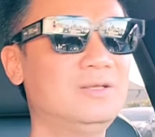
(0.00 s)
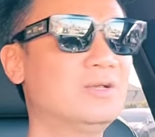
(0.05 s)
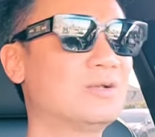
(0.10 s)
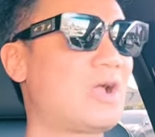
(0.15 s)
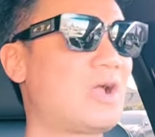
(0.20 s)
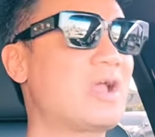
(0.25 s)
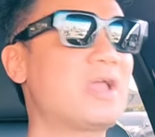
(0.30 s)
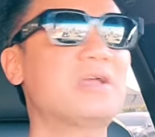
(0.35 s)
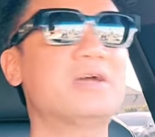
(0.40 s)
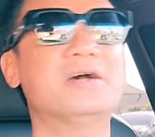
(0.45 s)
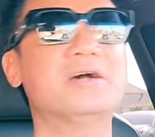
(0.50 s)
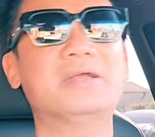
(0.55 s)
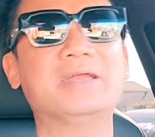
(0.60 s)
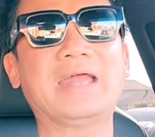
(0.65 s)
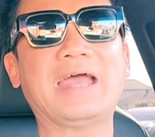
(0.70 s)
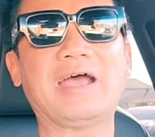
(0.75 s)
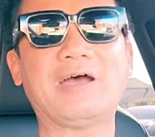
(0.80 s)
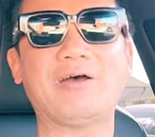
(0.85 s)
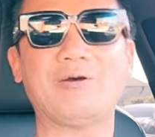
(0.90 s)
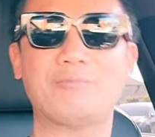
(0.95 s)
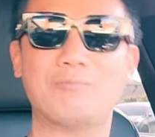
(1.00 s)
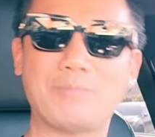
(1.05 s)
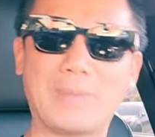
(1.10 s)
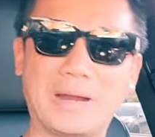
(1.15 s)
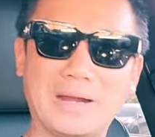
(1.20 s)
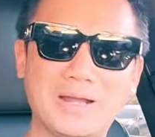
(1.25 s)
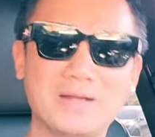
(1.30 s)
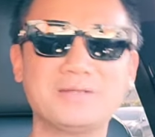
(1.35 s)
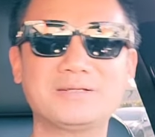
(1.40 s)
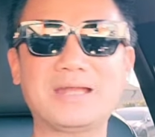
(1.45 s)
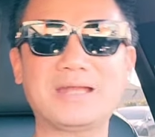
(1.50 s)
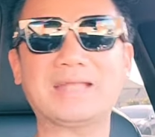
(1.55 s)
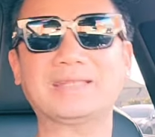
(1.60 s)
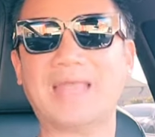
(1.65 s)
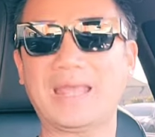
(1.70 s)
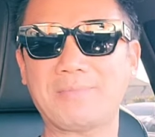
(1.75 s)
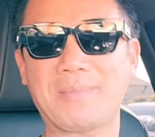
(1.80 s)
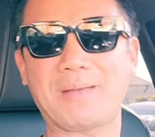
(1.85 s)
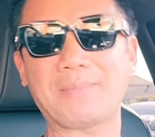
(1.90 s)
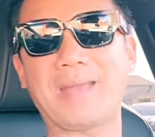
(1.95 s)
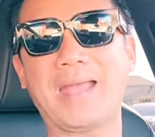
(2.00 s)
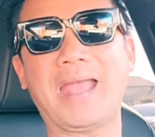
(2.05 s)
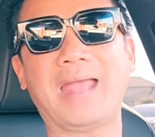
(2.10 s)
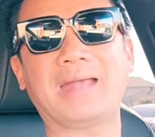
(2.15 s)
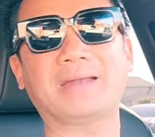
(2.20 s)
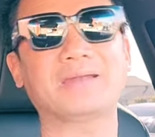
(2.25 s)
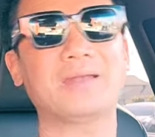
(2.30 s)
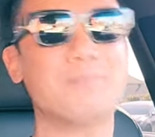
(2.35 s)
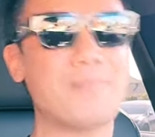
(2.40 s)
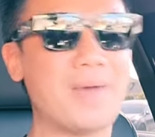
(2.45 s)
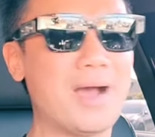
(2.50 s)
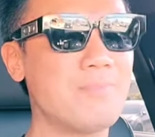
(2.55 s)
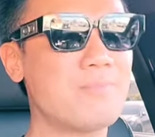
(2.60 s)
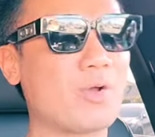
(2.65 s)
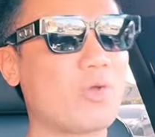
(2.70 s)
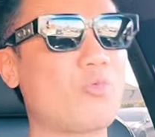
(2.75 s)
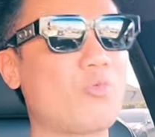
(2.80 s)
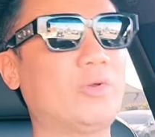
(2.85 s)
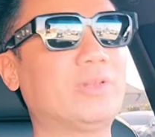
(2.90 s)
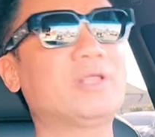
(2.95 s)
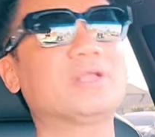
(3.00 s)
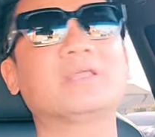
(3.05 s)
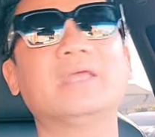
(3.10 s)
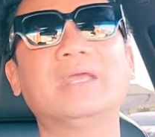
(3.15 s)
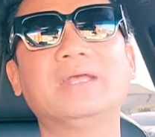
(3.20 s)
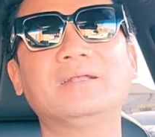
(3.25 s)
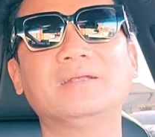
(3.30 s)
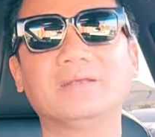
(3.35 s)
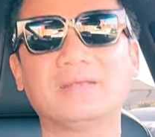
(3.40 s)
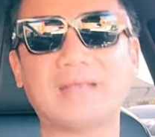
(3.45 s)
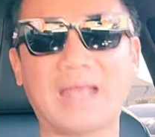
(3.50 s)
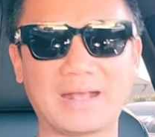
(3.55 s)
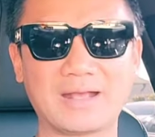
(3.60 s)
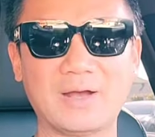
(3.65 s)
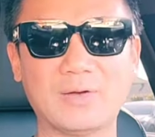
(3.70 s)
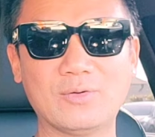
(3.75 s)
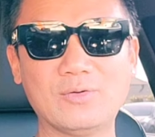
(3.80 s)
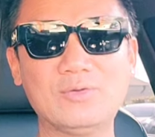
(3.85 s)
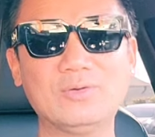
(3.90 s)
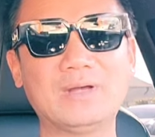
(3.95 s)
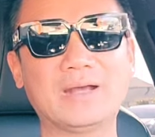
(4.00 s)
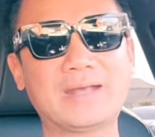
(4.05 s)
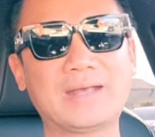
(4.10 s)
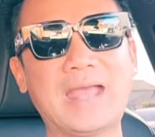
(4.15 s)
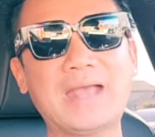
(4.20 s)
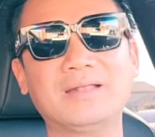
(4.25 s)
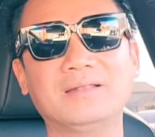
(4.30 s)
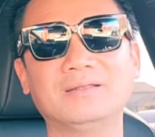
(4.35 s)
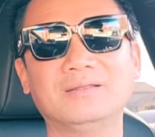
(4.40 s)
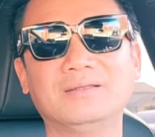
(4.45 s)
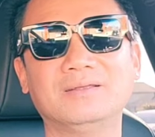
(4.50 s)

có cái người nào mà đứng ra thay mặt bà Hằng để mở một cái quỹ từ thiện hàng hữu khác